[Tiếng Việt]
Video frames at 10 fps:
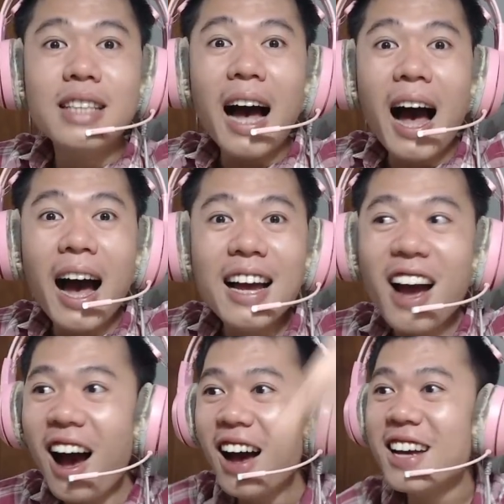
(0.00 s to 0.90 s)
Trời
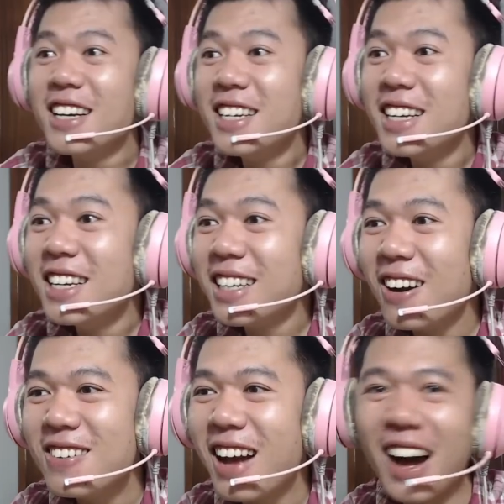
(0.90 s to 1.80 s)
ơi,
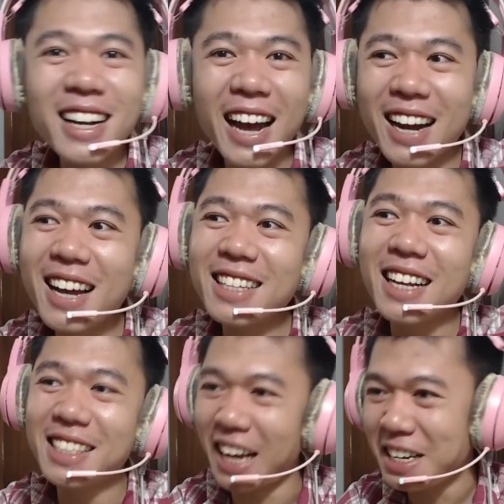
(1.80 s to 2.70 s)
không ngờ cái địch
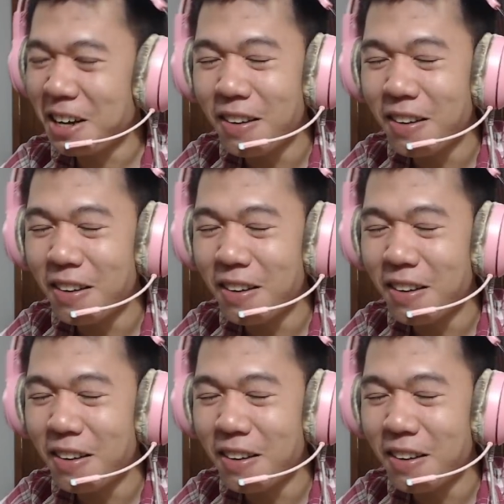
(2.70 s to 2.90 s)
này thắng các